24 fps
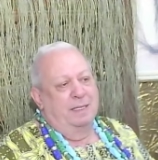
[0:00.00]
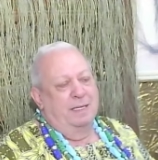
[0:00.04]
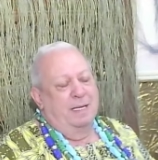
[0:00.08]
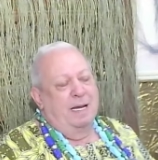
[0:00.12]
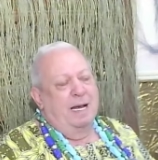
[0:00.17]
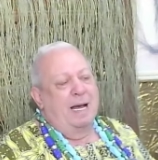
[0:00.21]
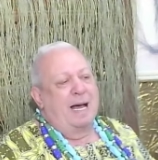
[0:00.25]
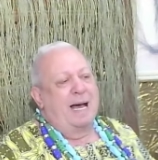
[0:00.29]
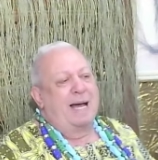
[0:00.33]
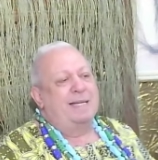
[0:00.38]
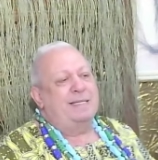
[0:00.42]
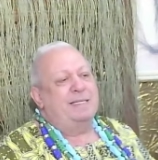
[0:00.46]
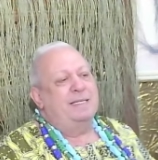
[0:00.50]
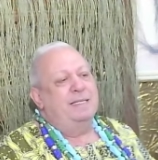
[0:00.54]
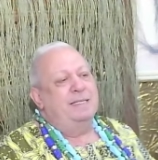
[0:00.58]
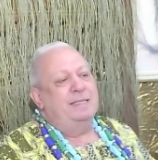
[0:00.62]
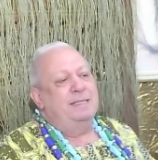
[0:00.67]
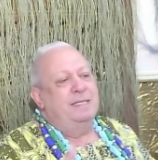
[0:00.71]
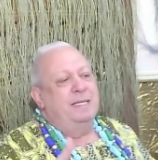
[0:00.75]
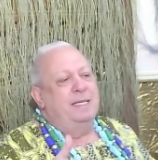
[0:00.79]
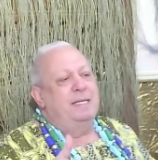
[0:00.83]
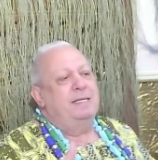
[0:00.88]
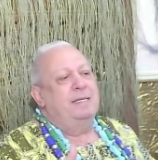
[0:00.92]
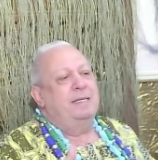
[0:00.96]
Aqui
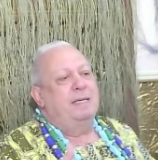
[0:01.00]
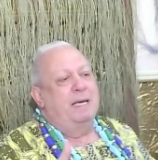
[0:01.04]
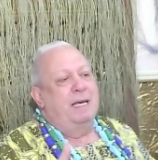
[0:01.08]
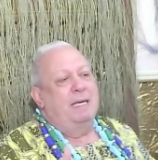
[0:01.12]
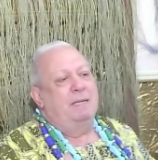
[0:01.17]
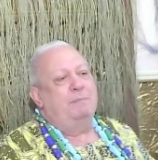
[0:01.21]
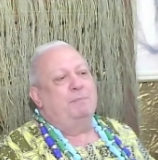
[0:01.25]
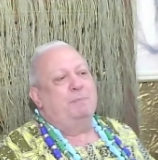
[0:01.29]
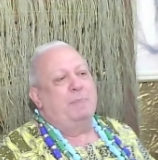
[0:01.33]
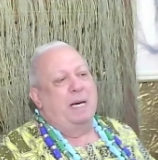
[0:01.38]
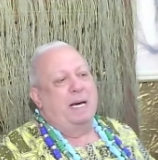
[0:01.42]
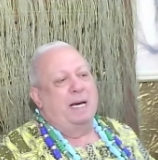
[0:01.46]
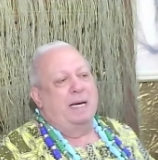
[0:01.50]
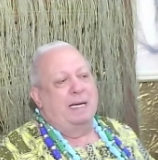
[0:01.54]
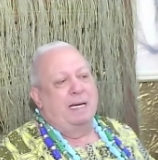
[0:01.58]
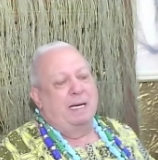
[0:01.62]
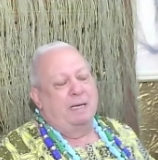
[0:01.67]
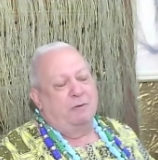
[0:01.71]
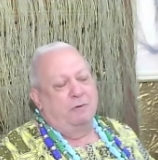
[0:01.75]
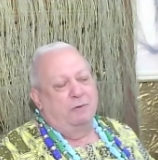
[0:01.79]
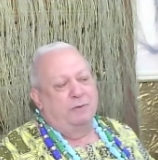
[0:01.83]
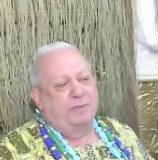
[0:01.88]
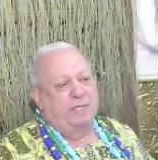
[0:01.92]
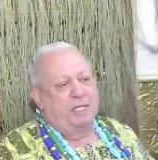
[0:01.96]
ninguém paga a
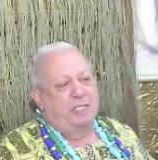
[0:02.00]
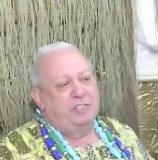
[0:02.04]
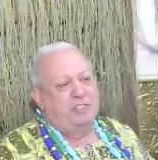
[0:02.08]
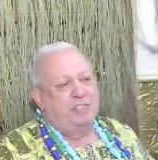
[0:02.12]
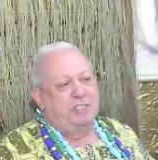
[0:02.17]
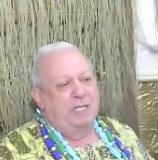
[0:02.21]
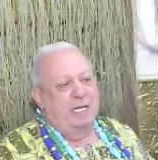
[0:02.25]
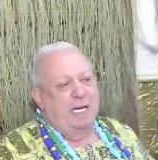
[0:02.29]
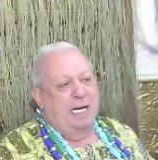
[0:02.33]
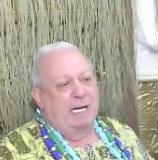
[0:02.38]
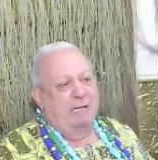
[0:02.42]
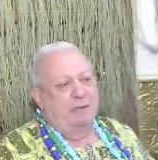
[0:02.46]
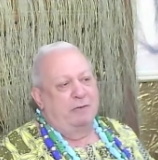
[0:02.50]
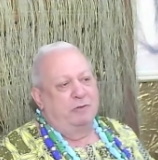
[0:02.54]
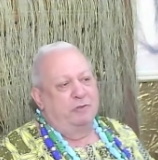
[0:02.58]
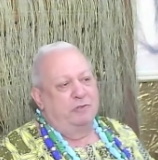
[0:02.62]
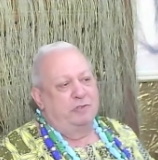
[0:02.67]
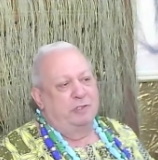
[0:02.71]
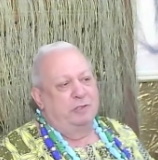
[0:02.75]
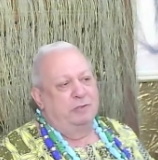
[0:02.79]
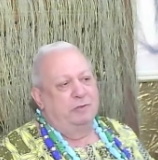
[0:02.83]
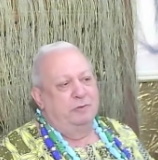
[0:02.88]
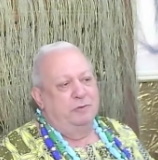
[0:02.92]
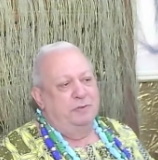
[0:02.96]
conta de água ou
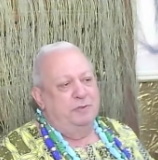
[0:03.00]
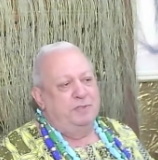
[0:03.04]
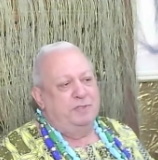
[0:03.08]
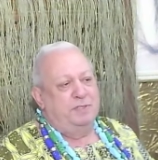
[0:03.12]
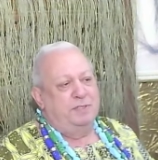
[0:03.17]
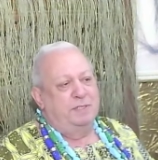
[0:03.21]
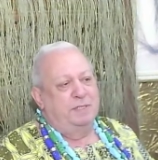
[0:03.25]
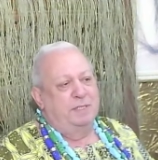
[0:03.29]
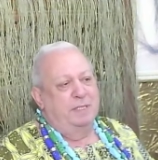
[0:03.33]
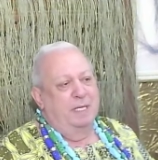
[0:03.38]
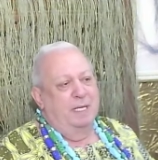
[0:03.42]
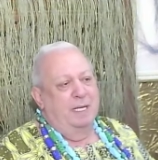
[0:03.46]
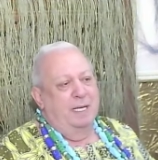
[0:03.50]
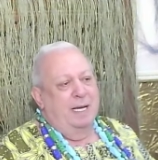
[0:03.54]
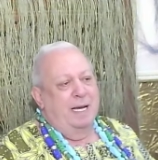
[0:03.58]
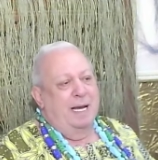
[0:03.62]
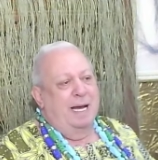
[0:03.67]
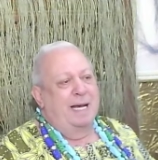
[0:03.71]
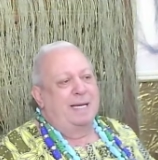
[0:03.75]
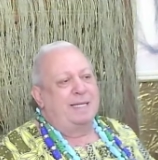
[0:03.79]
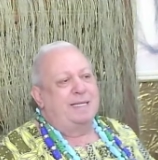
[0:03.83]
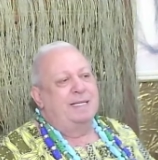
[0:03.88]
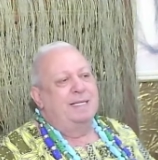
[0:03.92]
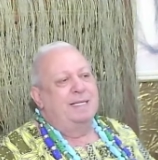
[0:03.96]
de luz.
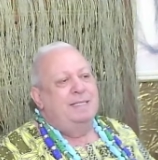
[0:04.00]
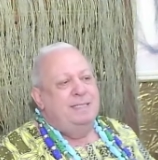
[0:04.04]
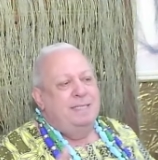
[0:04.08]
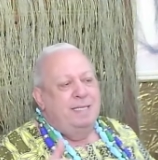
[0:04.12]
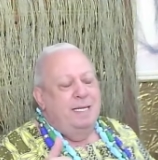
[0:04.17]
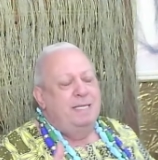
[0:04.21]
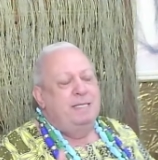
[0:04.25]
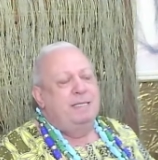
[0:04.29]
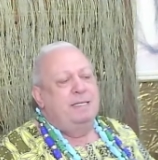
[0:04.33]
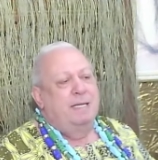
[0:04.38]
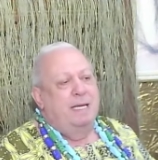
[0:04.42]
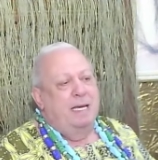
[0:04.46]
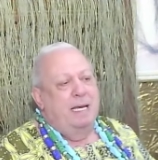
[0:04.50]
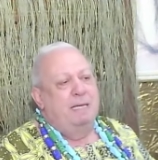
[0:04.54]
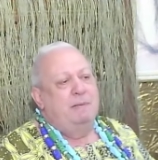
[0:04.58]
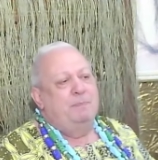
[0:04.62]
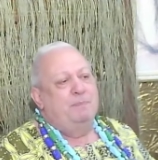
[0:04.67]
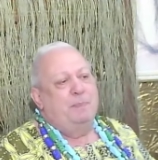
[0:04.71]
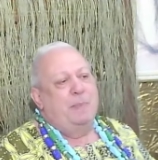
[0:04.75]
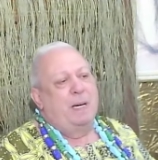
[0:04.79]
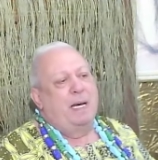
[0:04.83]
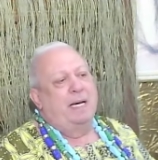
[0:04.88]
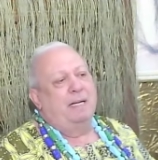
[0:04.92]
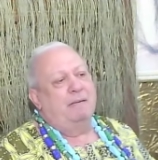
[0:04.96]
Aqui ninguém
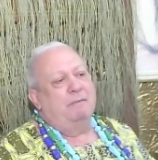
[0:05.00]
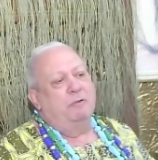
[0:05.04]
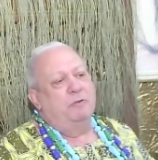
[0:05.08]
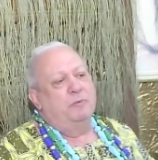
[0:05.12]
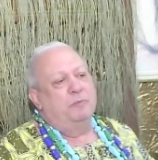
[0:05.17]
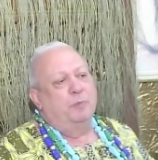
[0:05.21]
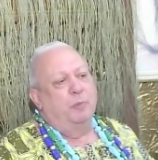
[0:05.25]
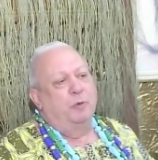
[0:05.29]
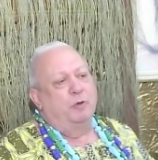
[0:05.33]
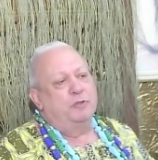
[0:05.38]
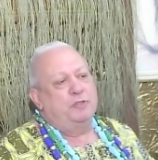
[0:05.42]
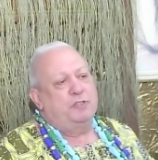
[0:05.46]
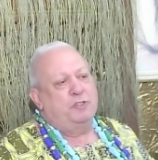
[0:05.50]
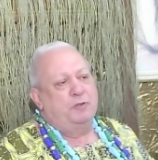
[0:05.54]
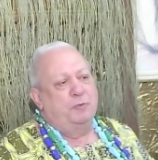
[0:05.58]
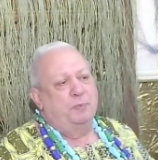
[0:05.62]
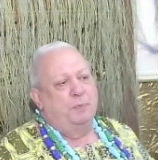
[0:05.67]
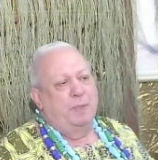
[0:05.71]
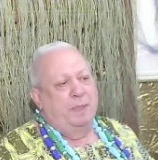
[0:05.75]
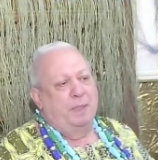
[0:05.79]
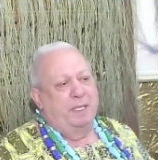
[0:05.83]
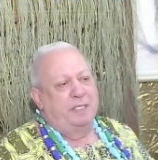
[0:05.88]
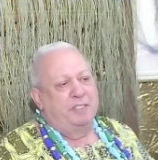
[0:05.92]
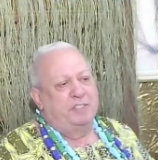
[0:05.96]
paga o imposto
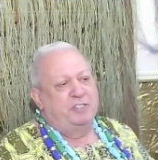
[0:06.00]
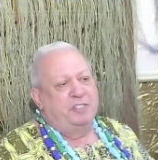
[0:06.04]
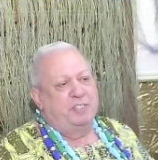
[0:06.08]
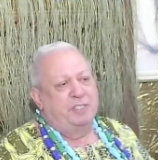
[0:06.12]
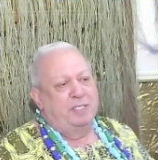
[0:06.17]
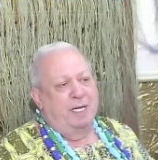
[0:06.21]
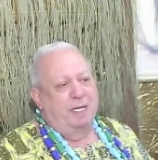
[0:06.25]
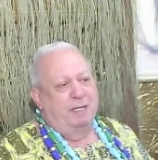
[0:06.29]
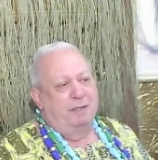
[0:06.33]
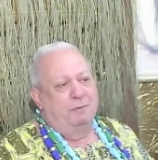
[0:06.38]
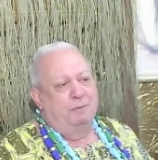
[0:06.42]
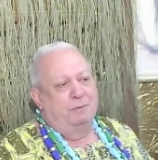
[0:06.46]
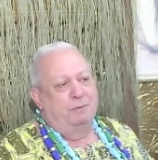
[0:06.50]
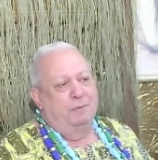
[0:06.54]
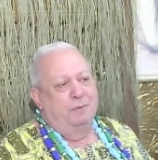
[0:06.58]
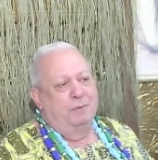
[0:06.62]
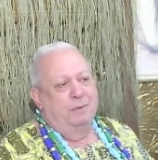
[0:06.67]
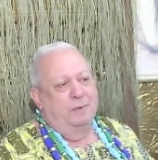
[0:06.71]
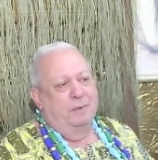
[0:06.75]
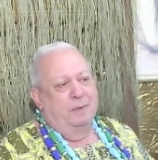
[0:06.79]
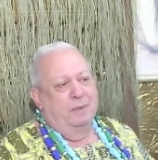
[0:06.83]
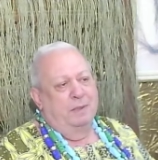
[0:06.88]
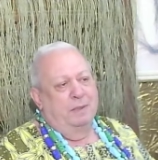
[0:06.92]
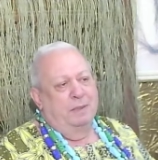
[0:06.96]
predial.
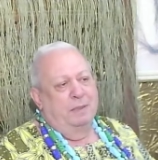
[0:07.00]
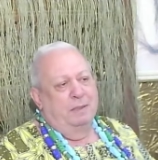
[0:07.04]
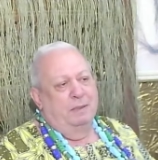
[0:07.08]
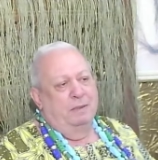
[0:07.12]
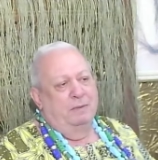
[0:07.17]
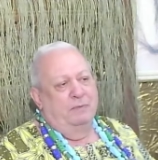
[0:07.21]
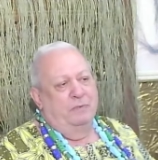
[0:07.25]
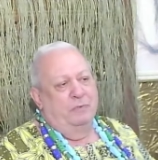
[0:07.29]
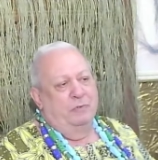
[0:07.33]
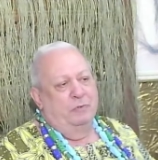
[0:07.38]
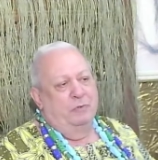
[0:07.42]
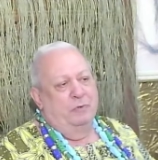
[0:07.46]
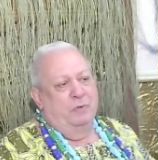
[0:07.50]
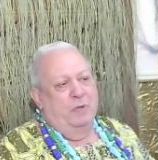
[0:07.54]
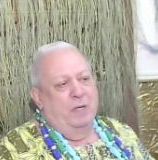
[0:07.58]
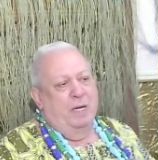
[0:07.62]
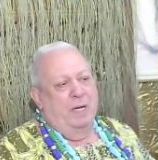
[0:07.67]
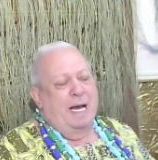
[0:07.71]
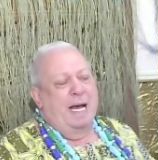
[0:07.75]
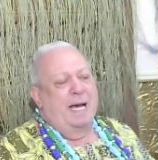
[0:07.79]
Viu?